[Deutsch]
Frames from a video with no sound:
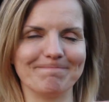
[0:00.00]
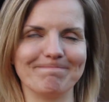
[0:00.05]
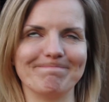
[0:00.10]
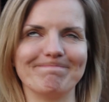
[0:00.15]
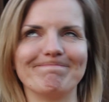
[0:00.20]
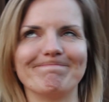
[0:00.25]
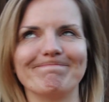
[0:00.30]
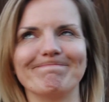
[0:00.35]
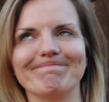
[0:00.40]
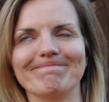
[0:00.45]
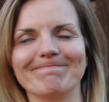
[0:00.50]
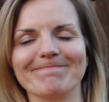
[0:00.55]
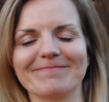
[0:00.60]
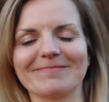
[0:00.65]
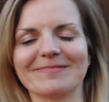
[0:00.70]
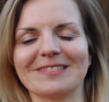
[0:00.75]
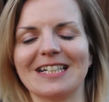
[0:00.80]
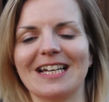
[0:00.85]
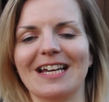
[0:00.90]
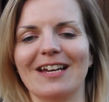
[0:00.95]
Mmh,
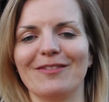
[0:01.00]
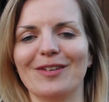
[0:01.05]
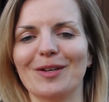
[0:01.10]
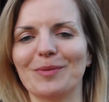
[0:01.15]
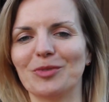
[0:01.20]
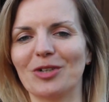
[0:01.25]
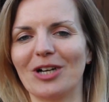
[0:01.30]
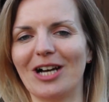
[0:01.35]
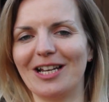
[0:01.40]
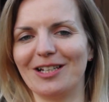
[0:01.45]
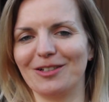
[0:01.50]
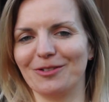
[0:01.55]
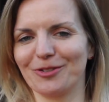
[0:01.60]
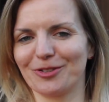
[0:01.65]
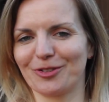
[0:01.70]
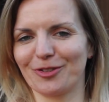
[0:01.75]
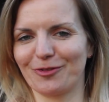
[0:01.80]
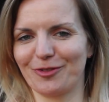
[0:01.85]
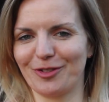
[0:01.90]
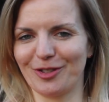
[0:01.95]
wir haben doch alle
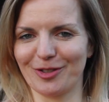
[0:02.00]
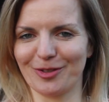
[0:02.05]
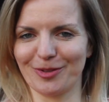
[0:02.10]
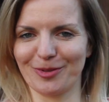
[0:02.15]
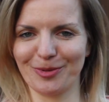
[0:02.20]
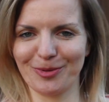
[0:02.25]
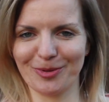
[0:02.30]
Lust auf diesen